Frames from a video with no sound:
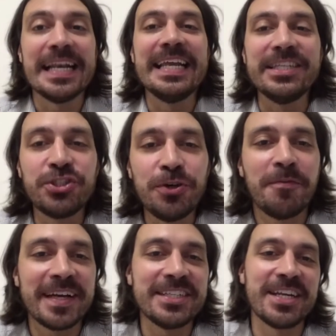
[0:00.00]
le
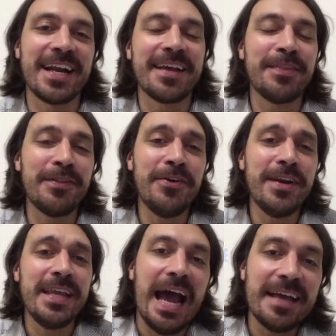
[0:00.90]
giovani
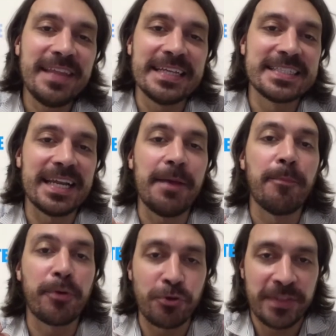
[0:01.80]
generazioni ad essere
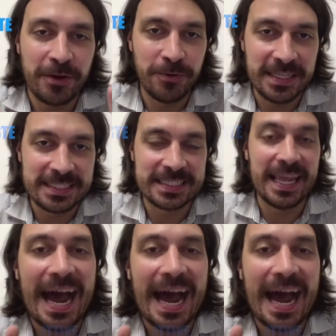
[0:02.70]
protagoniste